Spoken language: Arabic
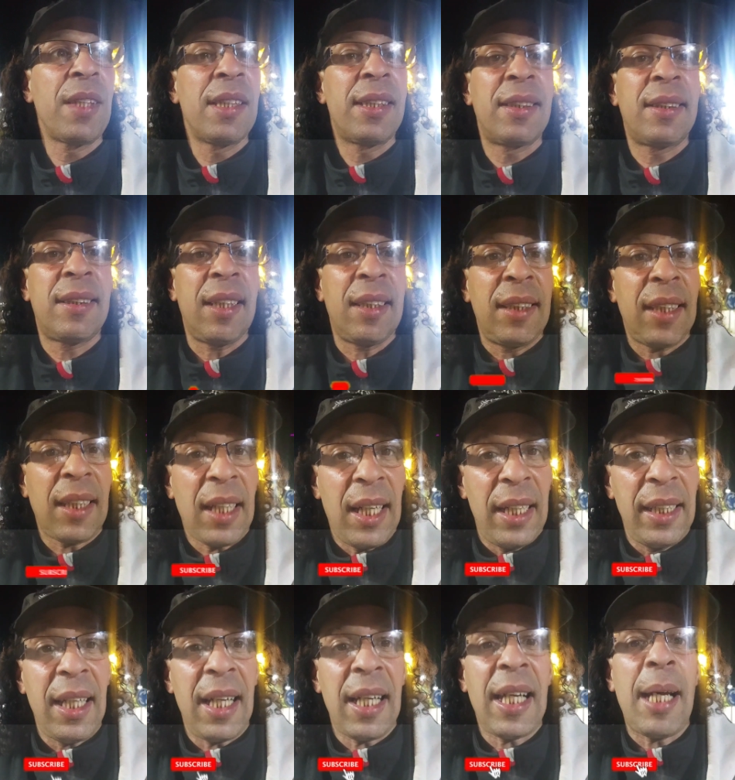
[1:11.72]
6
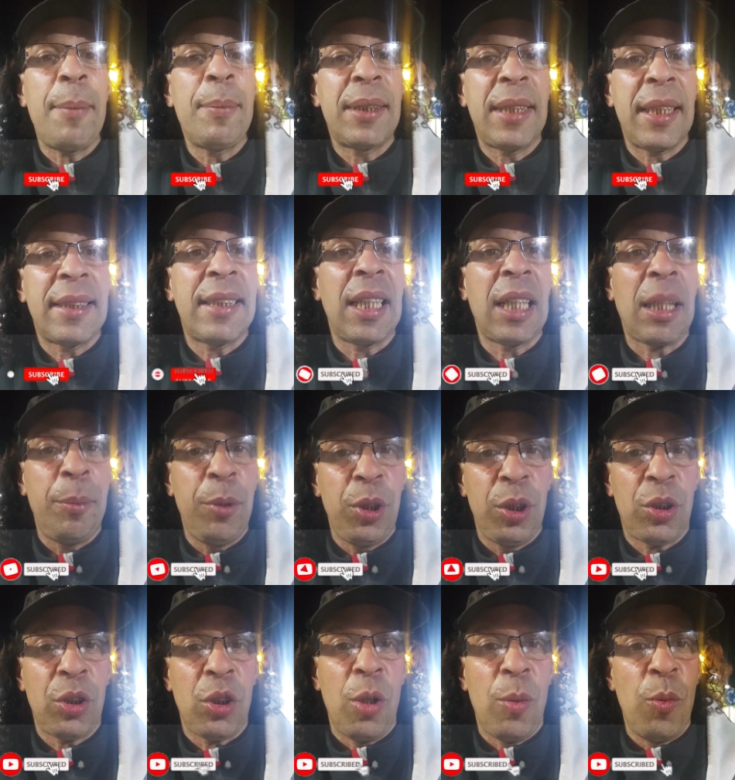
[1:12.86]
دقائق 5 5
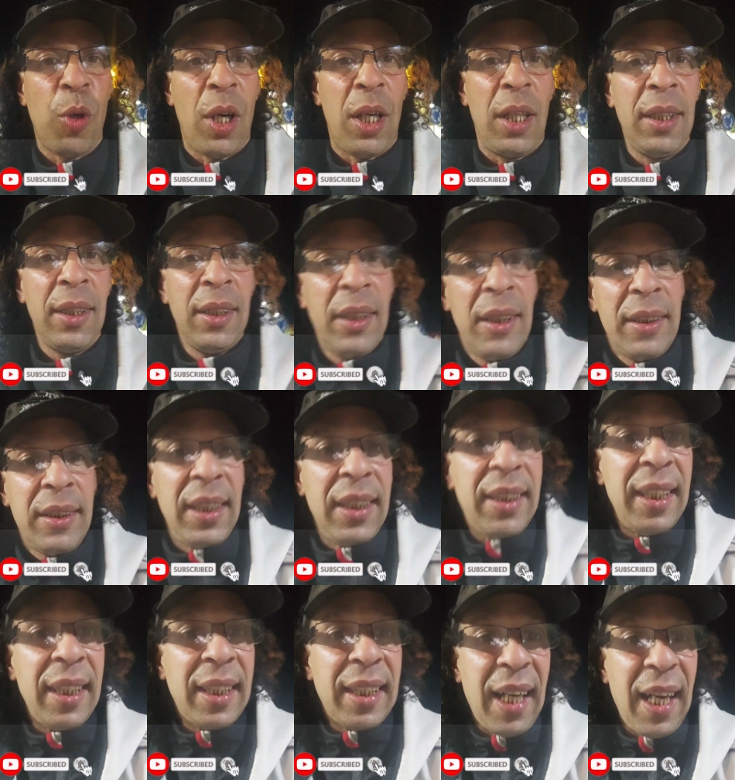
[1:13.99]
مينوت او موا
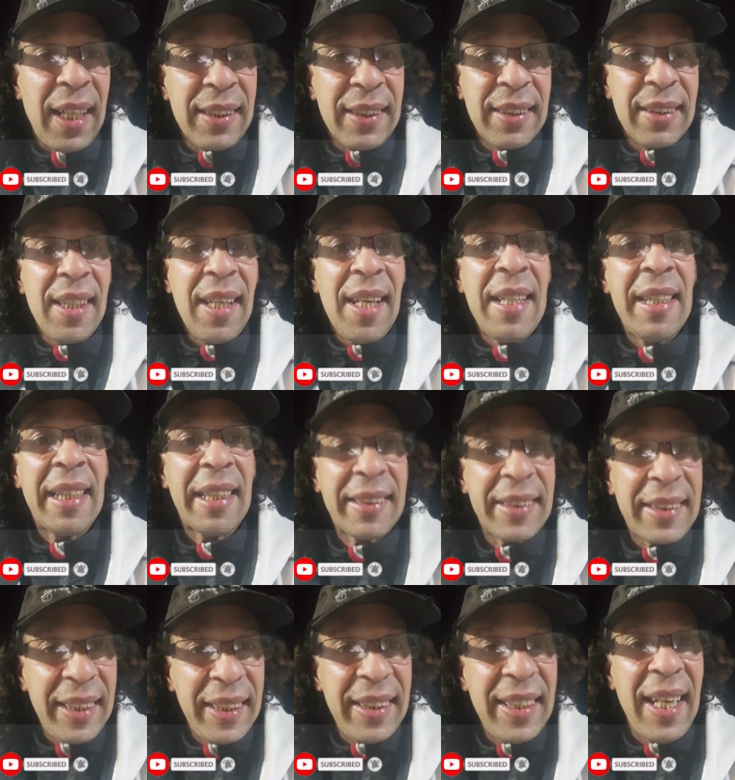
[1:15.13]
ديديكاس
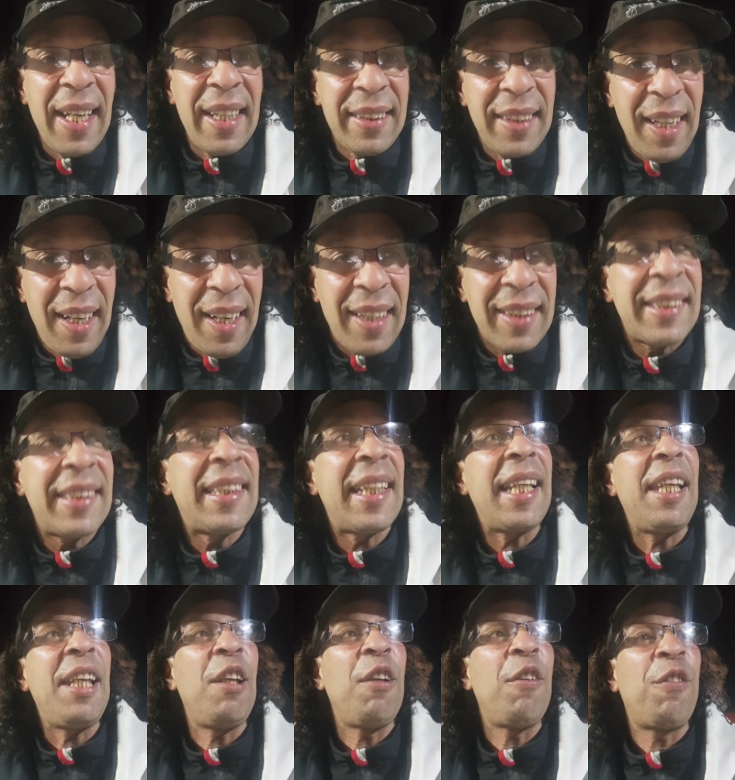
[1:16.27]
اختي نادا
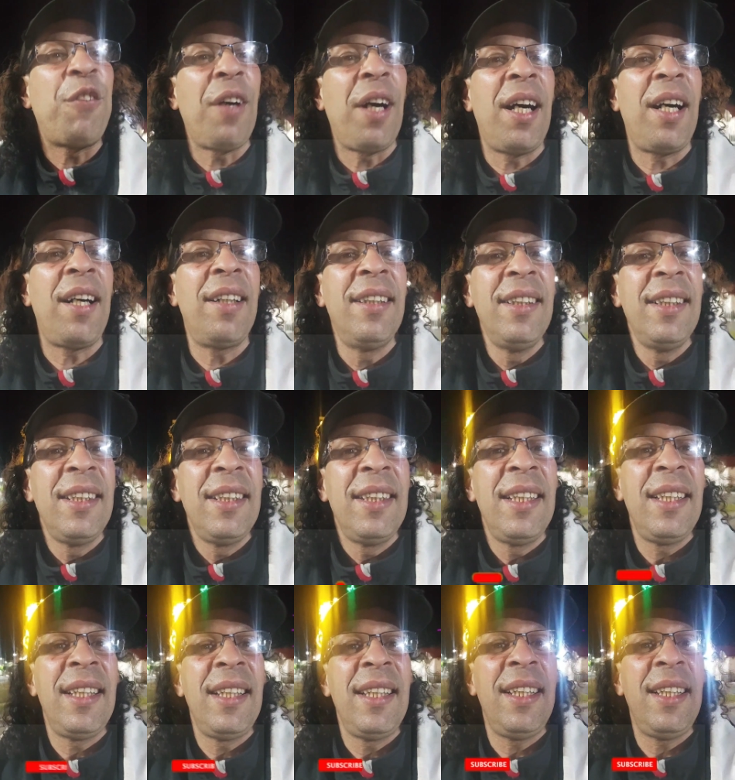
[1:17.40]
الظريفه
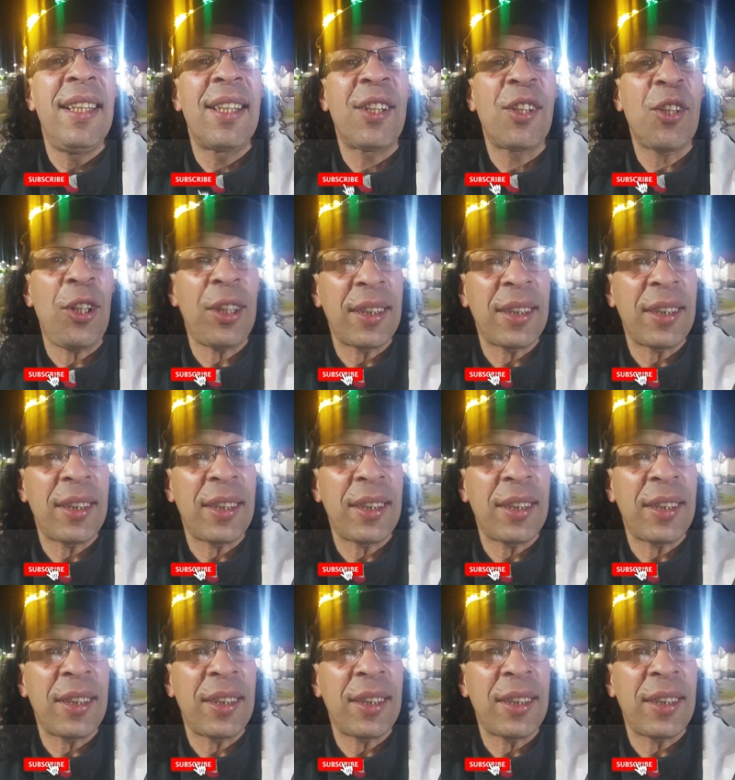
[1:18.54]
الروح